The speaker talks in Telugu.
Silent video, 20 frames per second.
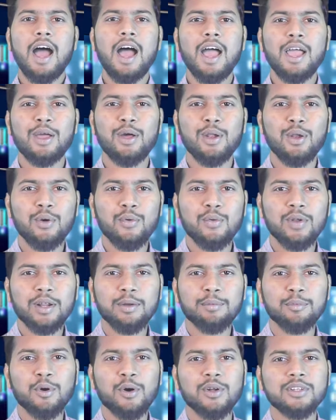హాయ్ హలో
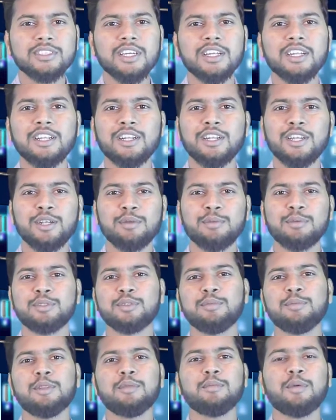వెల్కమ్ టు అవర్ ఛానల్ నేను మీ
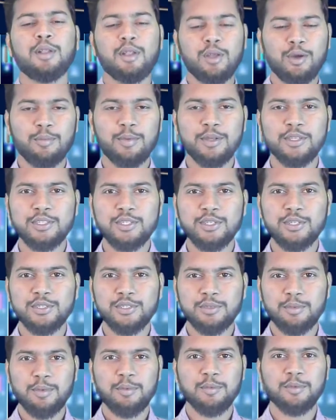సుమిత్ మళ్ళీ ఒక మంచి
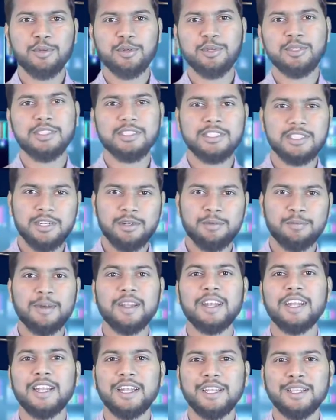న్యూస్తో మేము ముందుకు వచ్చేసాను
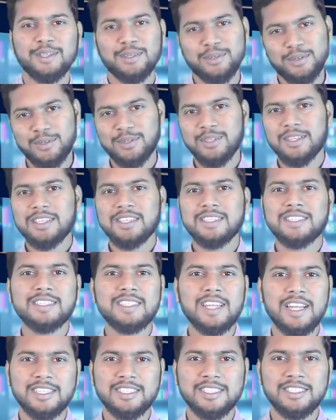మళ్ళీ ఎందుకు
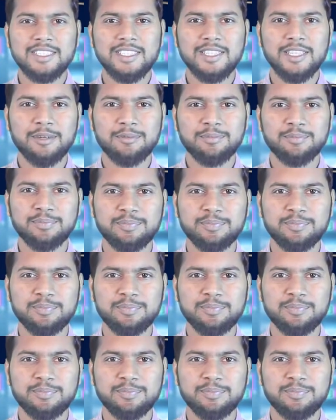స్టార్ట్ చేసేద్దాం